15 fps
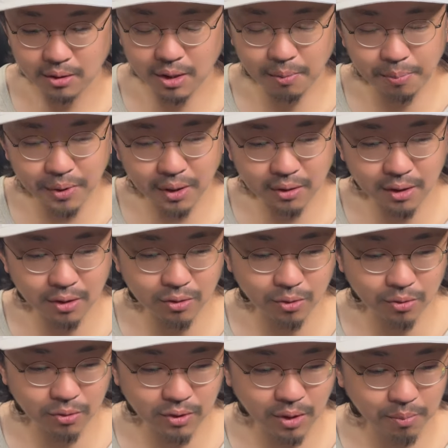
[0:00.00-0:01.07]
天ぷら定
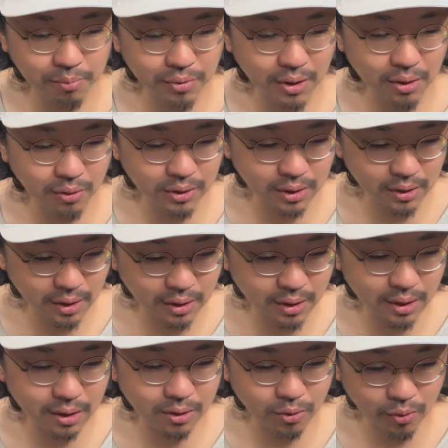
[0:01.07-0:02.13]
食の天ぷらをいただい
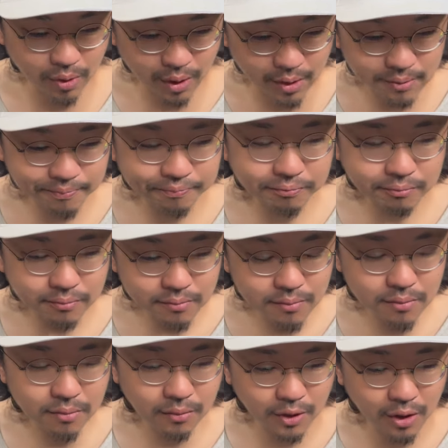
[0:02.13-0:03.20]
たりとか、
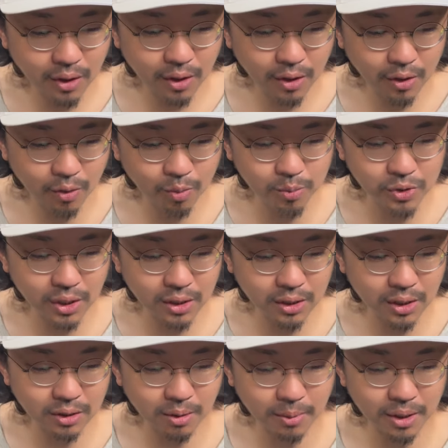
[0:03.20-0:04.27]
えー、お迎え
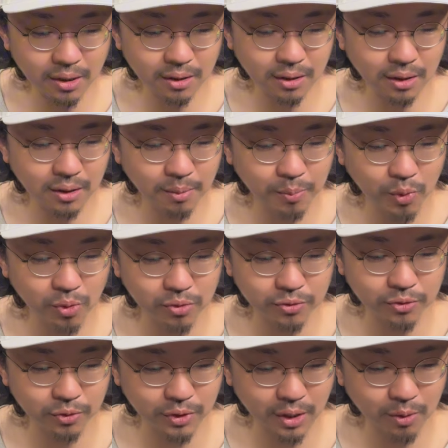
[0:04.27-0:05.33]
で食べられてた
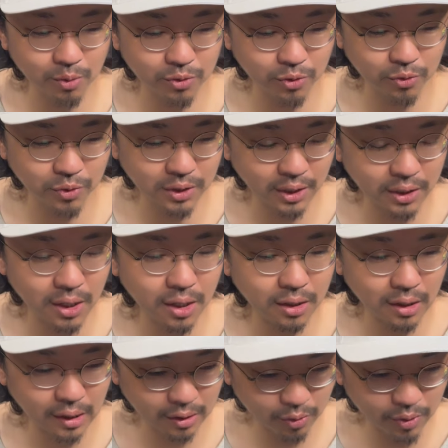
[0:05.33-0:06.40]
ポークソテーをちょっといただい
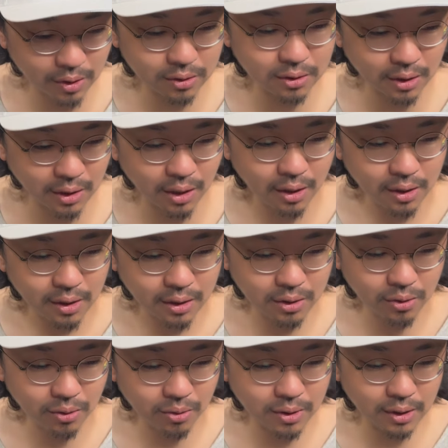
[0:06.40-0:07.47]
たりとかしてねい
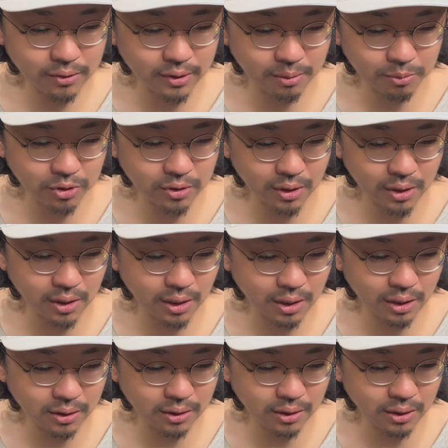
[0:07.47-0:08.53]
ろいろカスタムしなが
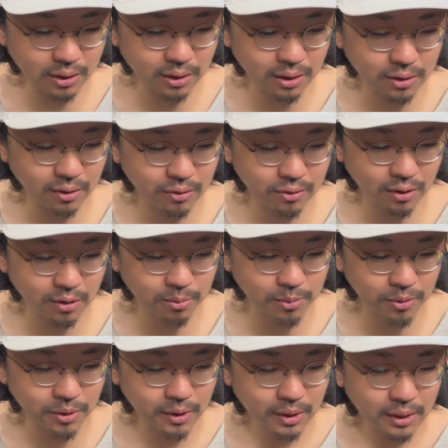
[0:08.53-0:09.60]
らいただいたんですけど
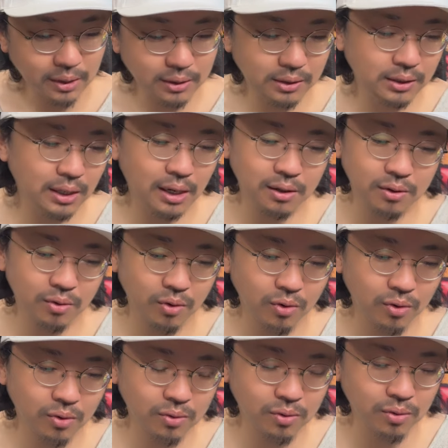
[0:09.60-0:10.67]
もいや
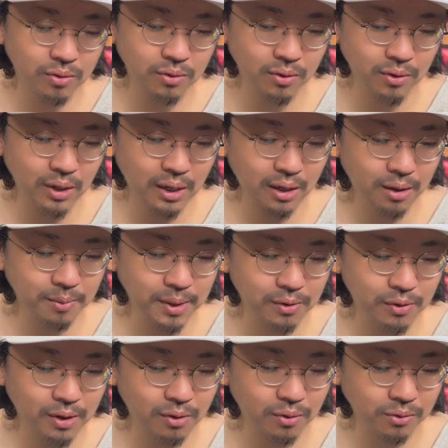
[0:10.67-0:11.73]
ここのラーメン
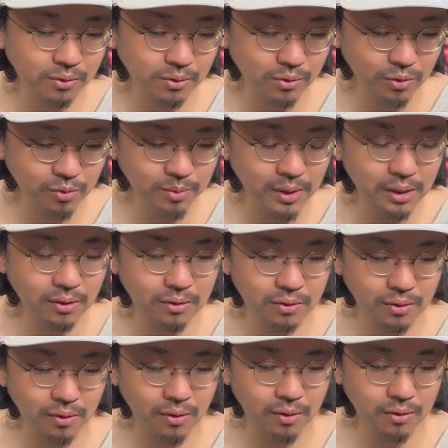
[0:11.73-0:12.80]
は本当うまいで
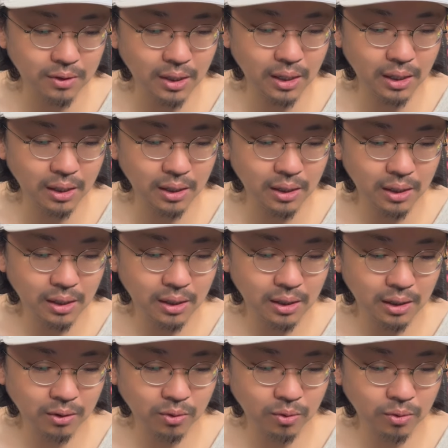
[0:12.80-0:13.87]
すよで、
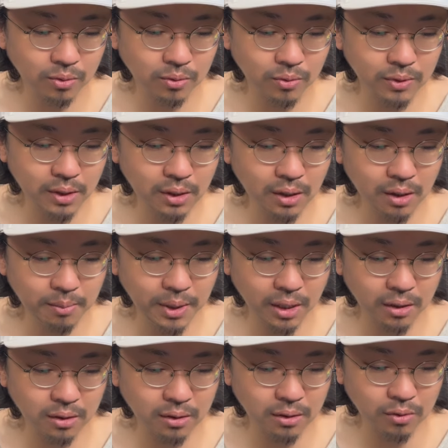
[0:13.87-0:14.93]
えーと当然
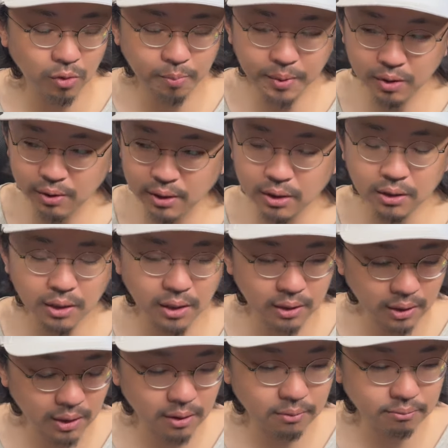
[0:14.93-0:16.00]
ラーメン600円だったか
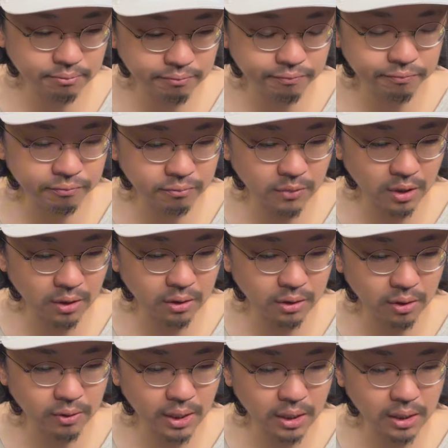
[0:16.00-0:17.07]
なうんまあ比
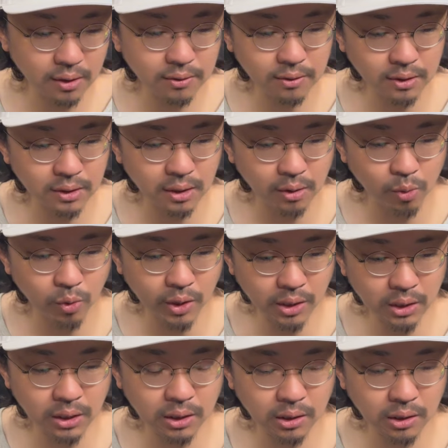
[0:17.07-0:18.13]
較的安いんでこれ
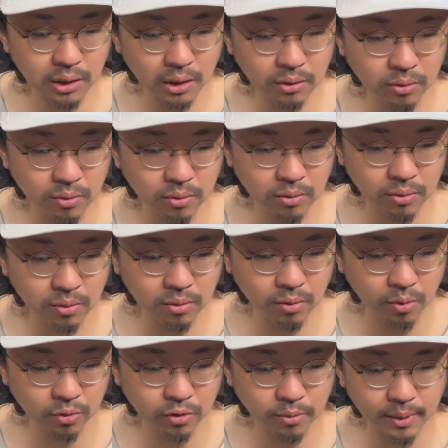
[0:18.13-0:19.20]
にあ
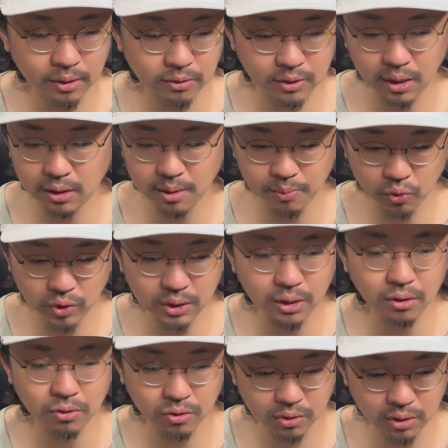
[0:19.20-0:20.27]
のお蕎麦つけてもいい
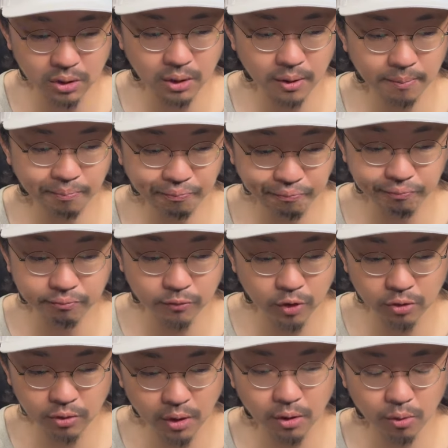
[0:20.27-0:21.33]
ですし、うん、
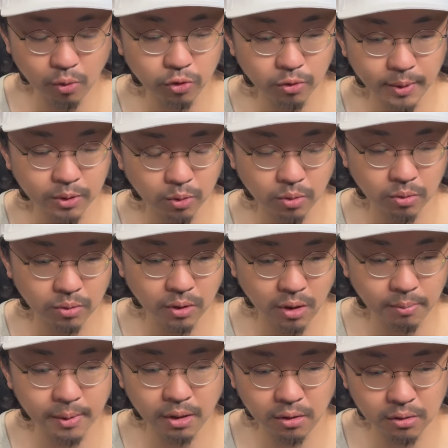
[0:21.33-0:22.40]
全然お蕎麦と
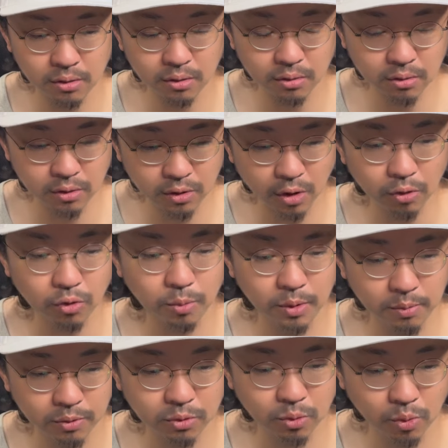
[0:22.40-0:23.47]
ラーメンいけると思い
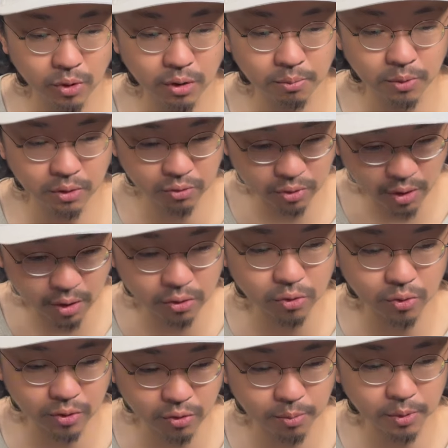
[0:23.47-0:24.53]
ますよこれめちゃくちゃ相
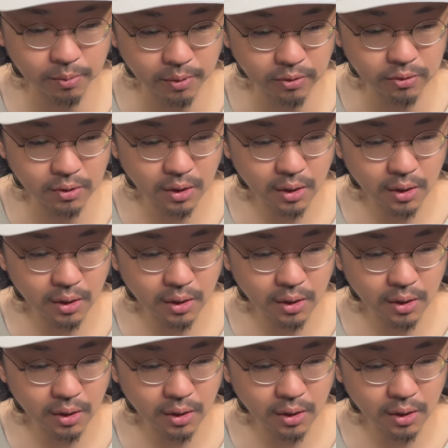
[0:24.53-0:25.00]
性いいと思います。